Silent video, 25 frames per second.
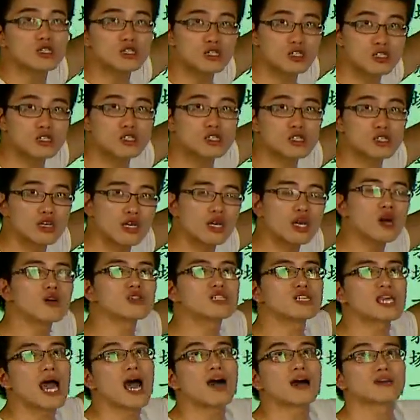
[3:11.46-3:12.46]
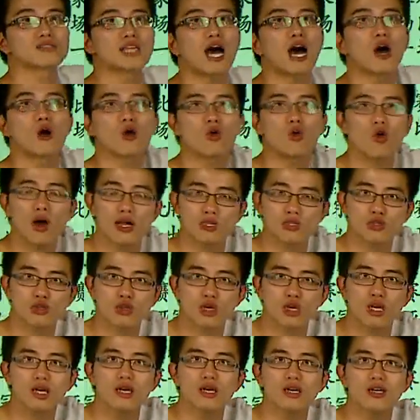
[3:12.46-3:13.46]
十六强到冠
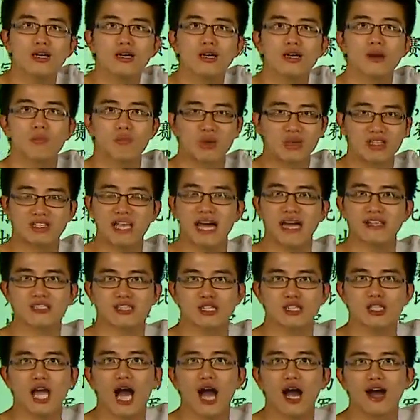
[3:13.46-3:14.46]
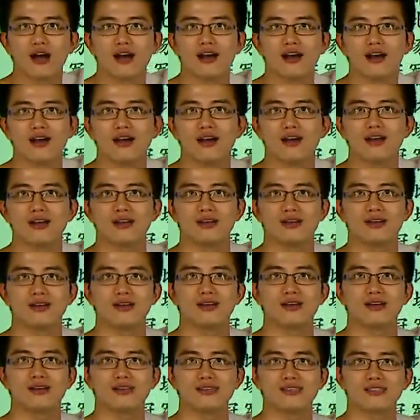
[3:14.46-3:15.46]
军比赛几场？比
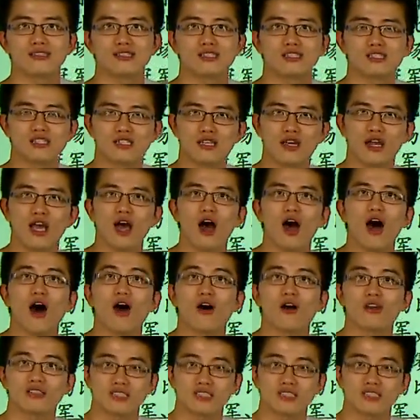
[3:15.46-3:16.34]
赛十十六